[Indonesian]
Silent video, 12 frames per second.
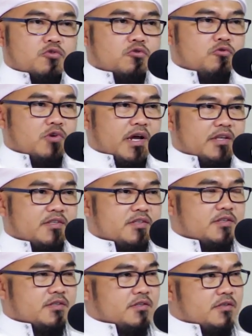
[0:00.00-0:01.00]
tugas
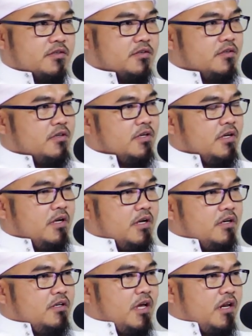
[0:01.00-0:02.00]

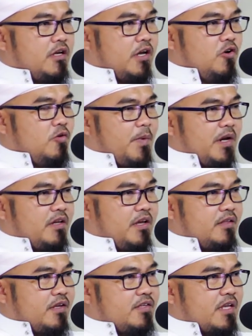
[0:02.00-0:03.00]
dari kehidupan
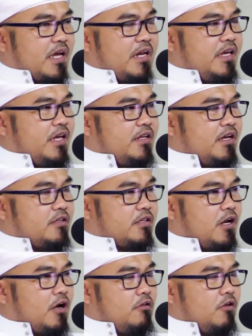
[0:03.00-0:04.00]
kita sekalian yang
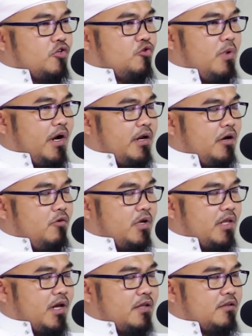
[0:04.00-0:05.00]
telah Allah Subhanahu wa
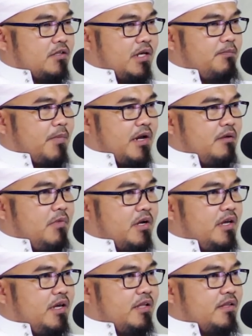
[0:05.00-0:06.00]
taala tetapkan
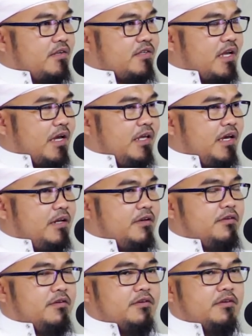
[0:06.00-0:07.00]
bagi kita
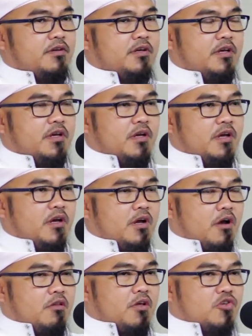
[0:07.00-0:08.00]
sekalian.
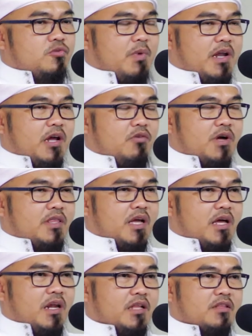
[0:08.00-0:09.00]
Allah Subhanahu wa
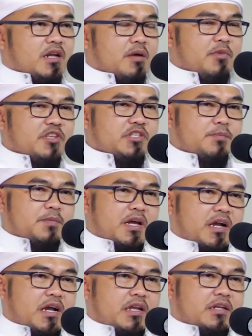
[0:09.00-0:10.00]
taala telah
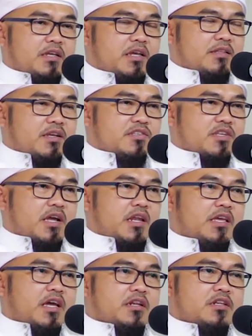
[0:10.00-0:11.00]
menciptakan kita
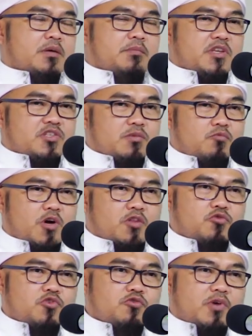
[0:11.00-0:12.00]
sekalian demi
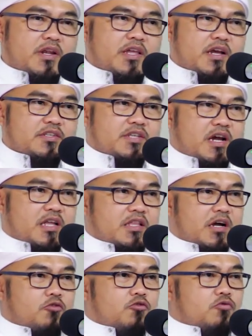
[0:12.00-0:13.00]
sebuah tujuan yang sangat
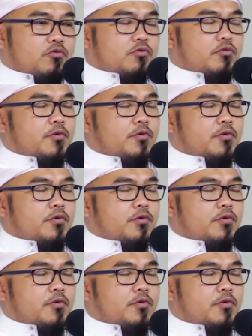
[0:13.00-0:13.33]
agung